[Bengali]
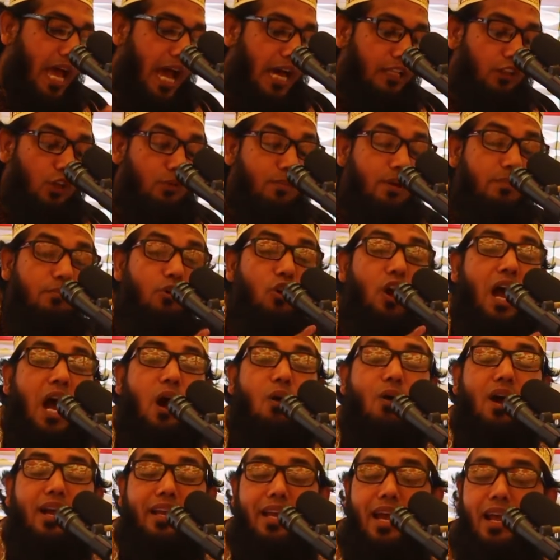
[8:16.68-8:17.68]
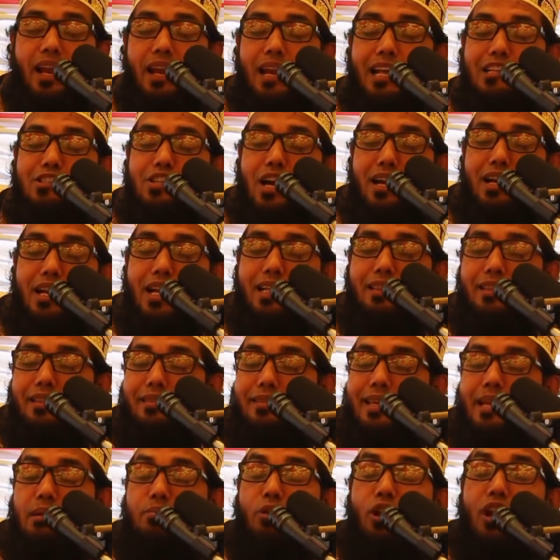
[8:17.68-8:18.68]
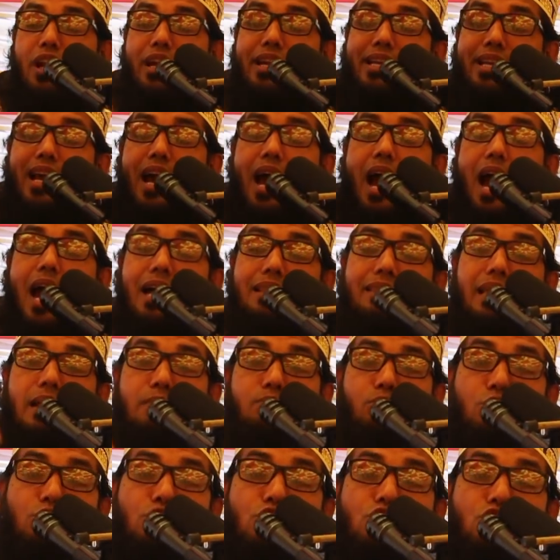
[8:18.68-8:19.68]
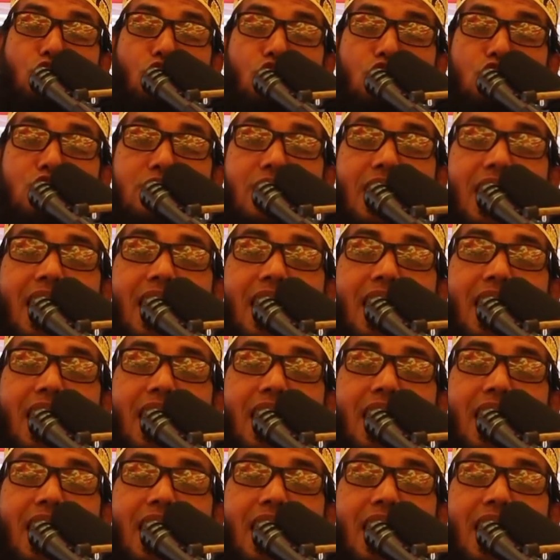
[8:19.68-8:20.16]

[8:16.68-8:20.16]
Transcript: আদম এবং হাওয়াকে আল্লাহ জান্নাতে দিয়ে বলেন ইয়া আদা মুস্কন